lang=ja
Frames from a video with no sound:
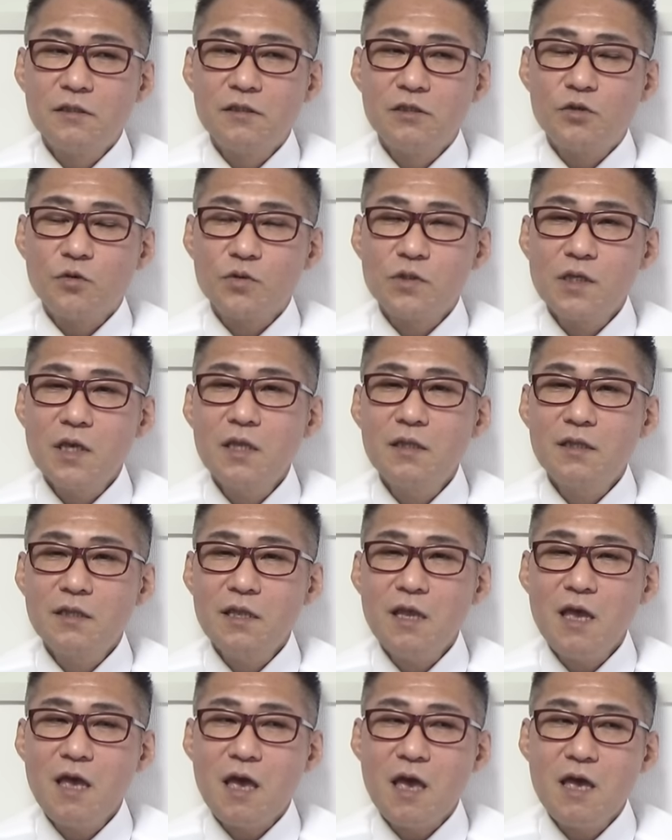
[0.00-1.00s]
女性っ
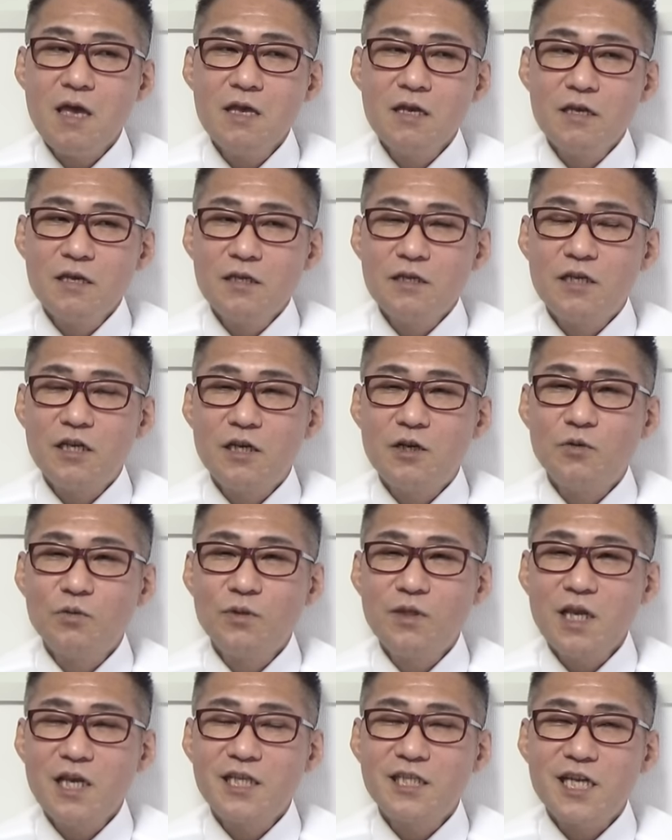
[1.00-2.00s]
て理
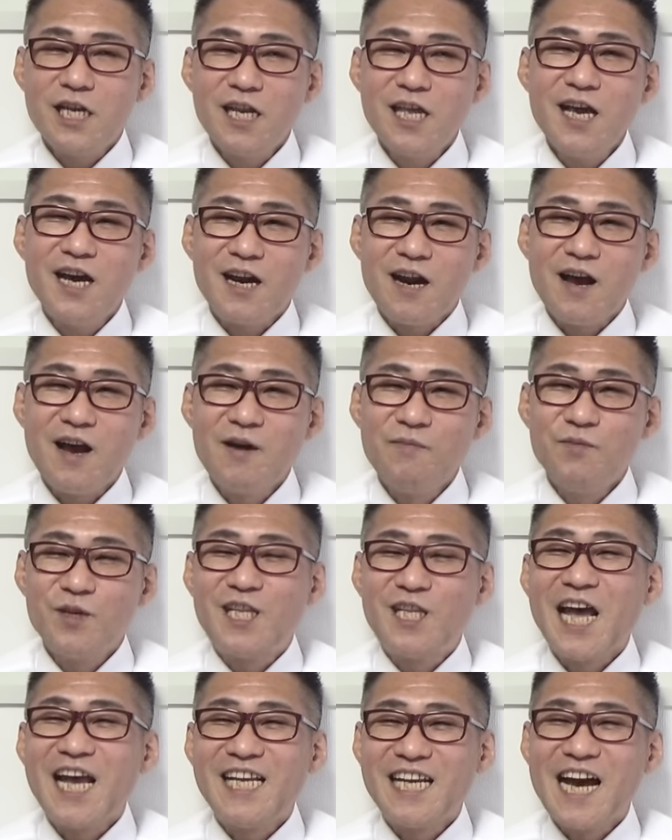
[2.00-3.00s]
論的じゃねえから、み
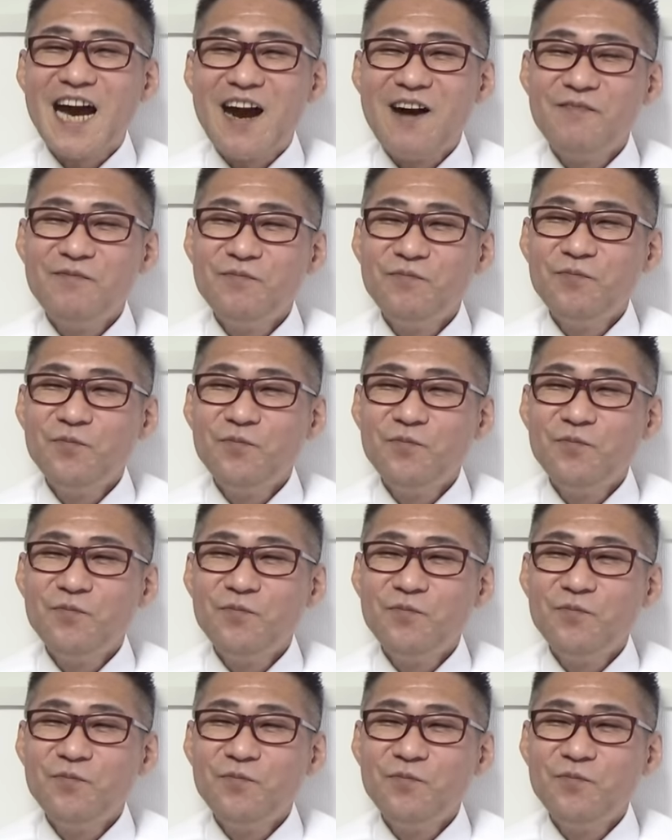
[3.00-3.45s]
たいな。